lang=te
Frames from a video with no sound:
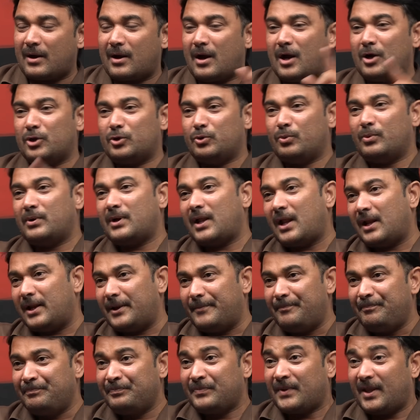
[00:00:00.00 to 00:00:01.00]
మాట్లాడుతూ ఉండాలి
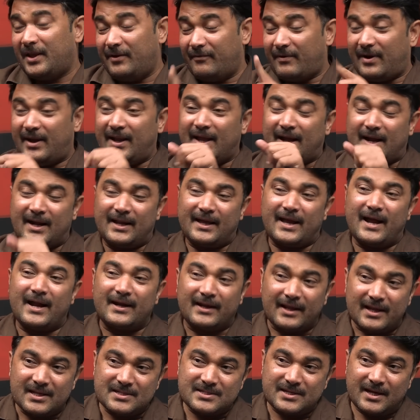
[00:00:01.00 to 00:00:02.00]
ఇవన్నీ ఎక్కడ
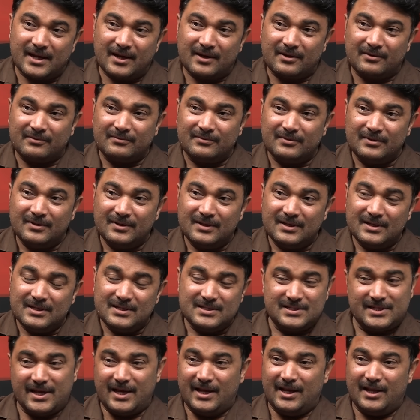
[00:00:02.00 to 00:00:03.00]
కేటాయించగలరు
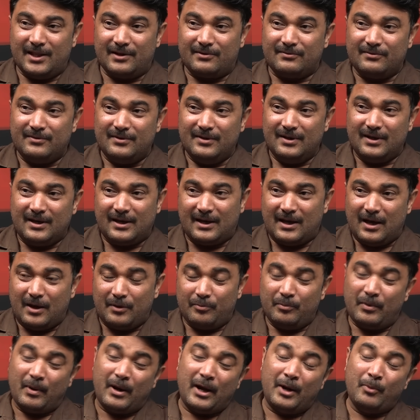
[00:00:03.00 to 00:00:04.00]
చేయలేరు
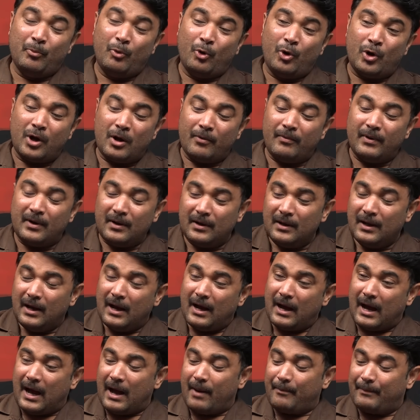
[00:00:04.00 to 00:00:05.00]
అండ్ మోర్ ఓవర్
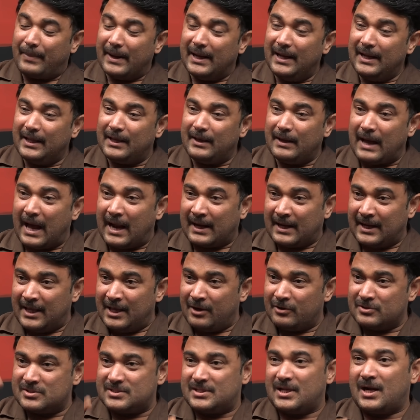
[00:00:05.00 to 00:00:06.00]
ఆ పెళ్ళికి
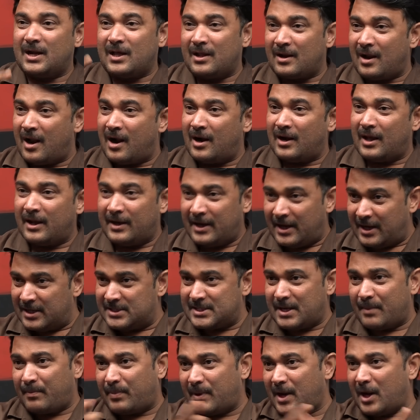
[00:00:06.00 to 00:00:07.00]
అన్నయ్య వస్తాడా రాడా నిన్న
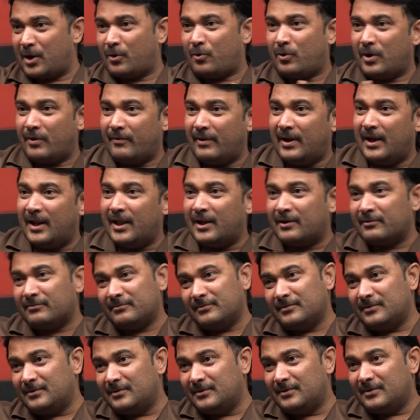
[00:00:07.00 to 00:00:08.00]
చెప్పడానికి కూడా వెళ్ళారు
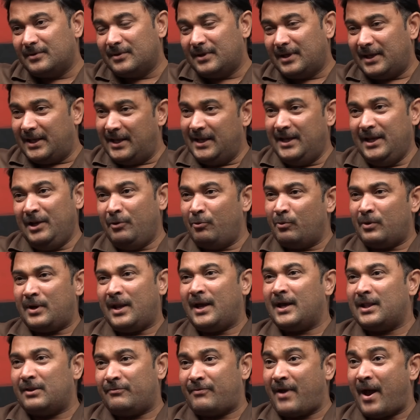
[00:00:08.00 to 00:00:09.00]
hmm. ఇన్ని
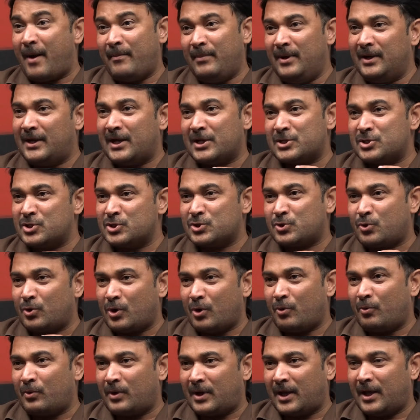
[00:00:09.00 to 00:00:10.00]
ఉంటాయి కదా ఫ్యామిలీ టెన్షన్స్
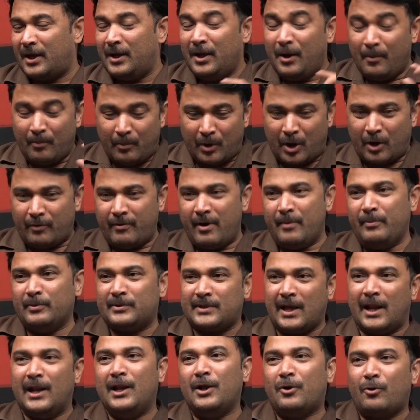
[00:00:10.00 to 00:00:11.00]
కూడా ఉంటాయి మరోవైపు
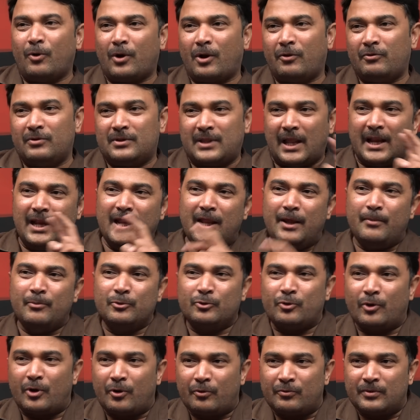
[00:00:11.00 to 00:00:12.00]
తల్లి కూడా ఉంది తల్లి
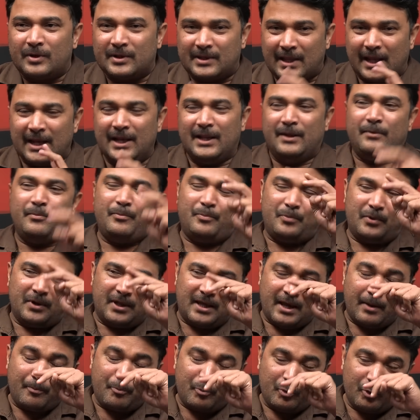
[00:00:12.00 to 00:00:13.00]
ఈమెతోనే ఉంది తల్లి
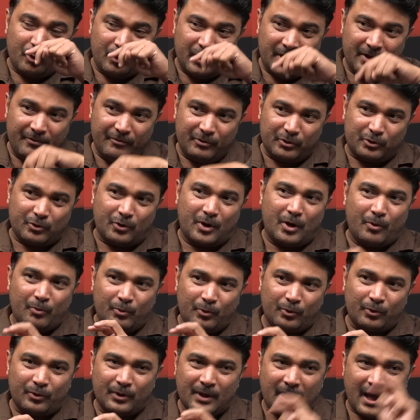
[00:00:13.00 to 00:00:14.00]
ఇప్పటికి ఎప్పుడు ఈవిడితోనే
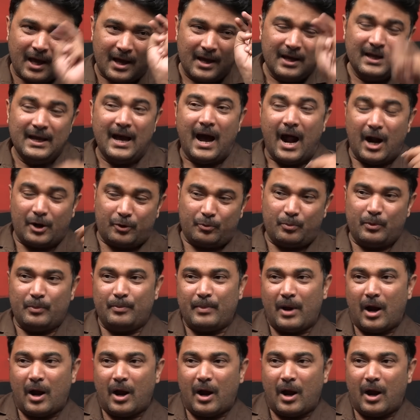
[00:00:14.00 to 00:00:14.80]
ఉంటుందా అటు